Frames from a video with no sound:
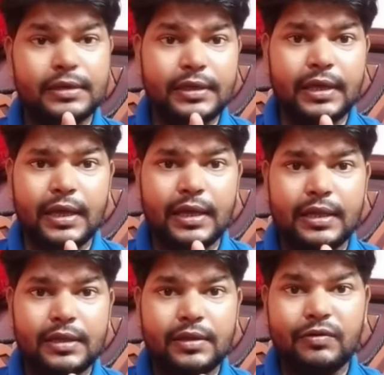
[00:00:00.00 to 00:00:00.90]
ठीक है
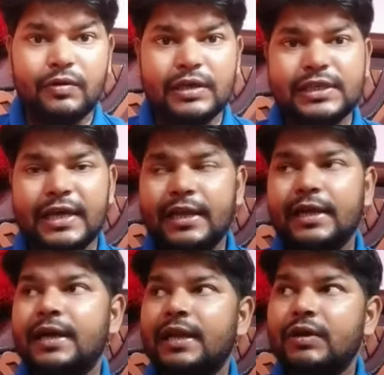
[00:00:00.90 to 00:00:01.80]
वैसे
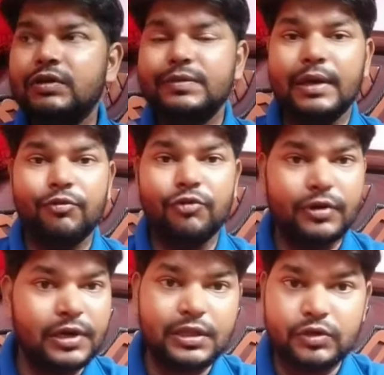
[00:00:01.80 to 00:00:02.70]
एरे गहरे कुछ भी
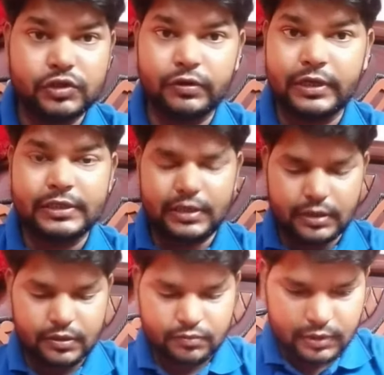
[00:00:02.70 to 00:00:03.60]
अपलोड करते हैं उसको नहीं सेल
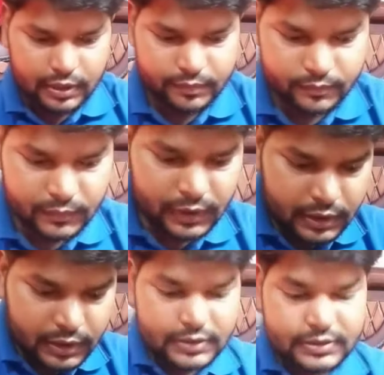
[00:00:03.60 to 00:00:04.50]
करूँगा
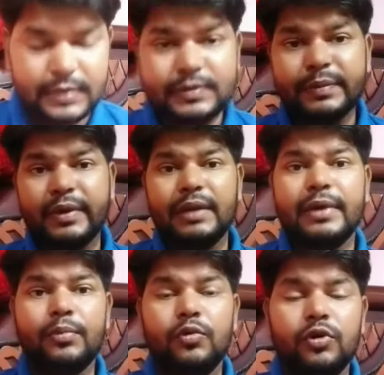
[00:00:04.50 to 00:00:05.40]
सबसे पहले
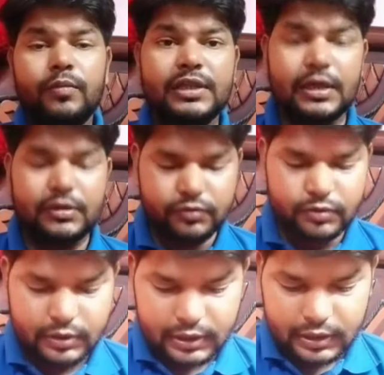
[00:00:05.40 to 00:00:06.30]
मैं आप लोगों को बता दूँ
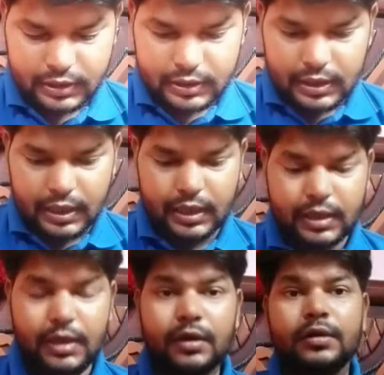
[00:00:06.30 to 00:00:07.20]

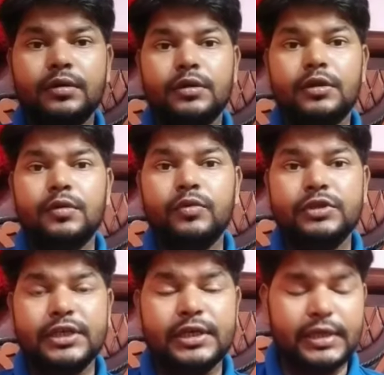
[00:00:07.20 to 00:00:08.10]
आ,
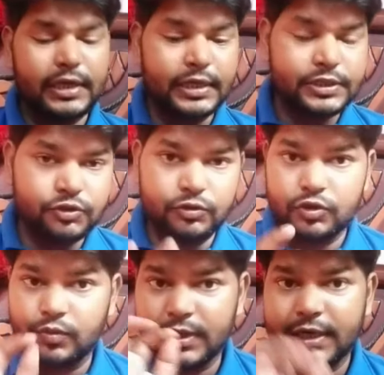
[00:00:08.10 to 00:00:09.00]
मुझे एक
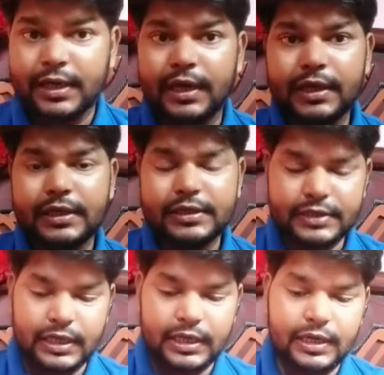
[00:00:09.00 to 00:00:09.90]
स्टूडियो बनाना है
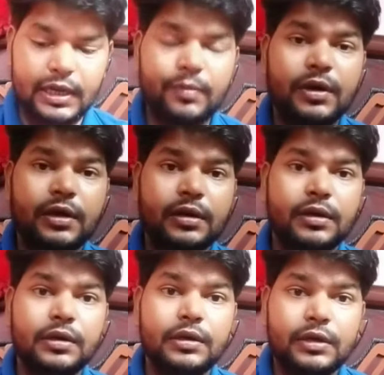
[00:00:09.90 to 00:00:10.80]
इसके लिए
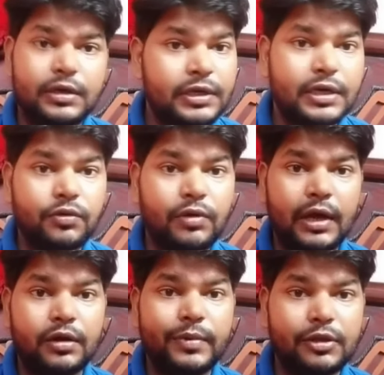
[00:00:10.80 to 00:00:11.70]
लगभग डेढ़ दो
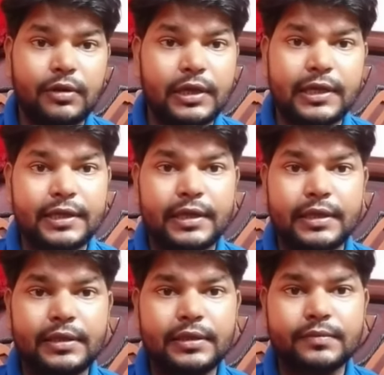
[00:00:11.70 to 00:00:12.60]
लाख रुपया तो लगेंगे
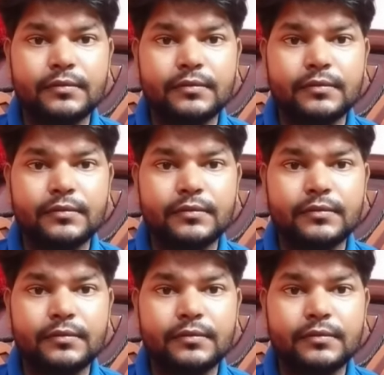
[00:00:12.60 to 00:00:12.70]
ही